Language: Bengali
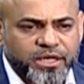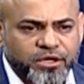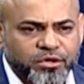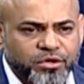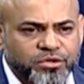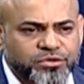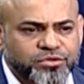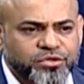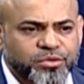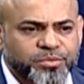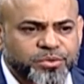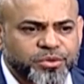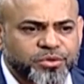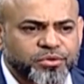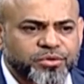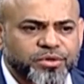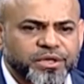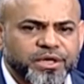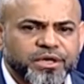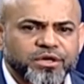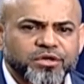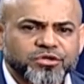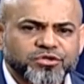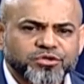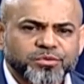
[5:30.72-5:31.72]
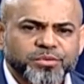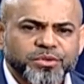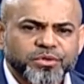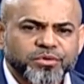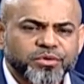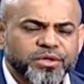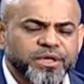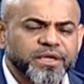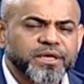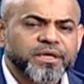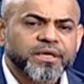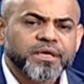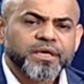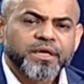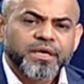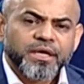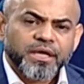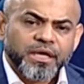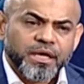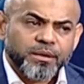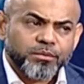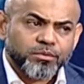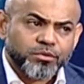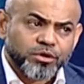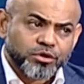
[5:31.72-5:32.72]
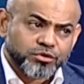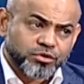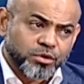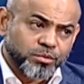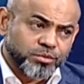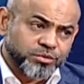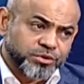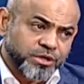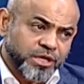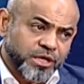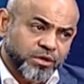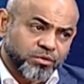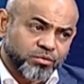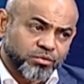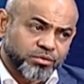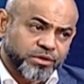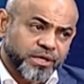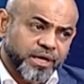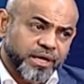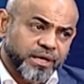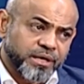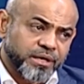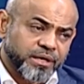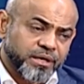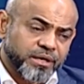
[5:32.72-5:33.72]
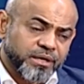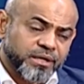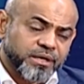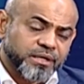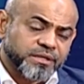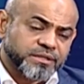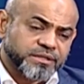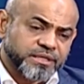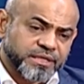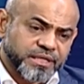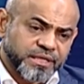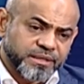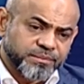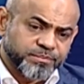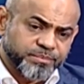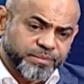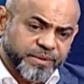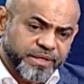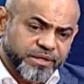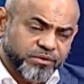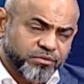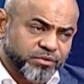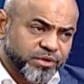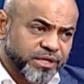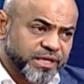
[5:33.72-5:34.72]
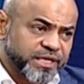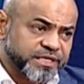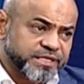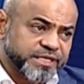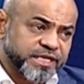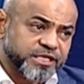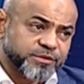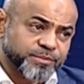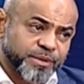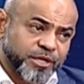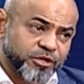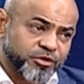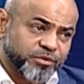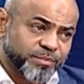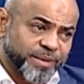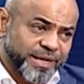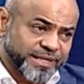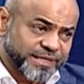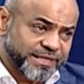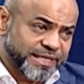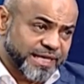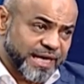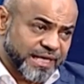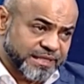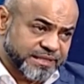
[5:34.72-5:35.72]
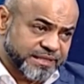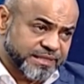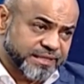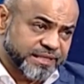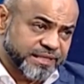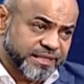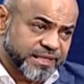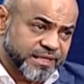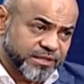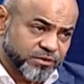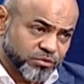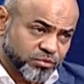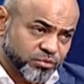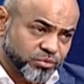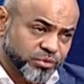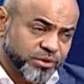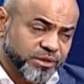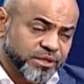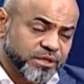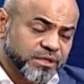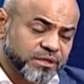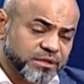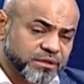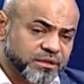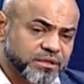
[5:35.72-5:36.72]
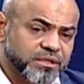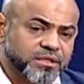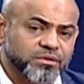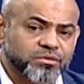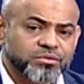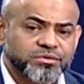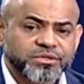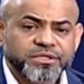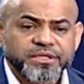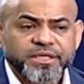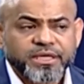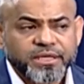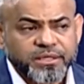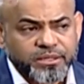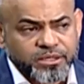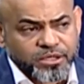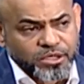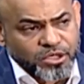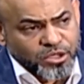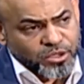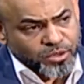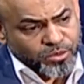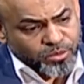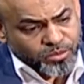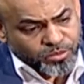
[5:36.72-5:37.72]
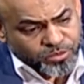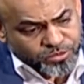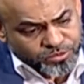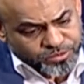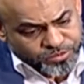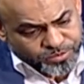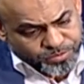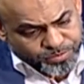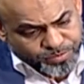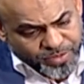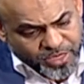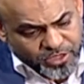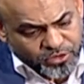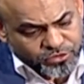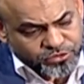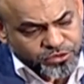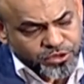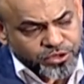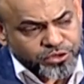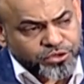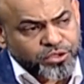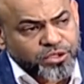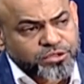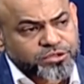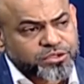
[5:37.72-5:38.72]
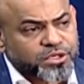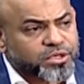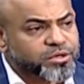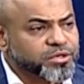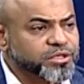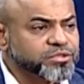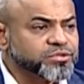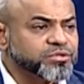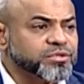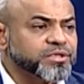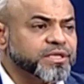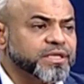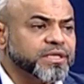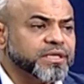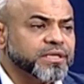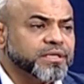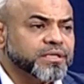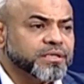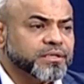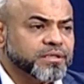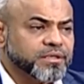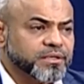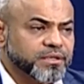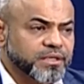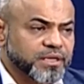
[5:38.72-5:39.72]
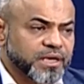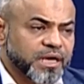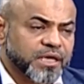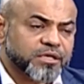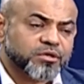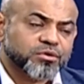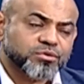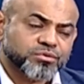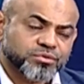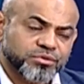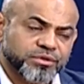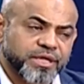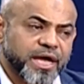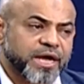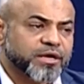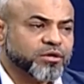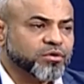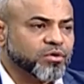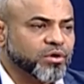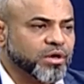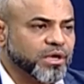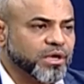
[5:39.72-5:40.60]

একটা এন্ডোস্কোপি করে এন্ডোস্কোপি করে এবং ওনার সমস্যাটা কোথায় সেটা বের করে নিক যে এইচ পাইলোরি ব্যাকটেরিয়া আছে কিনা দুই তিন হচ্ছে গিয়ে পাকস্থলীর সঞ্চালনের জন্য একটা ওষুধ অ্যাড